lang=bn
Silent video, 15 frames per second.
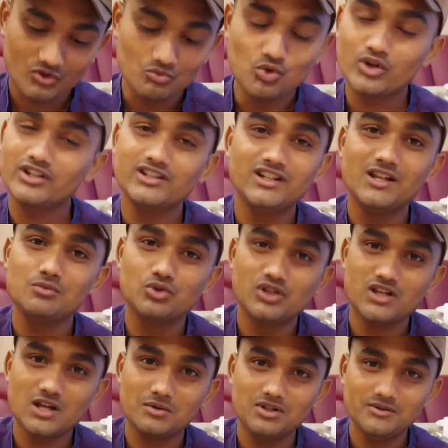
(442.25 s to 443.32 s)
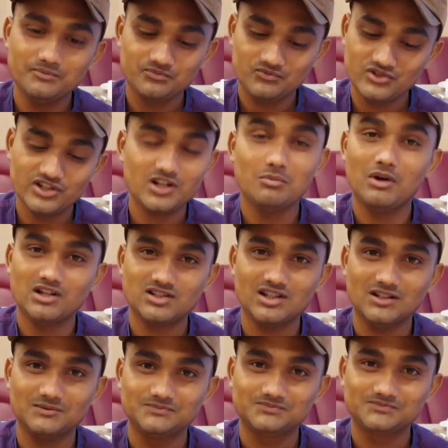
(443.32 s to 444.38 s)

মুখে দিলেই বুঝে যাবে যেটা বাসা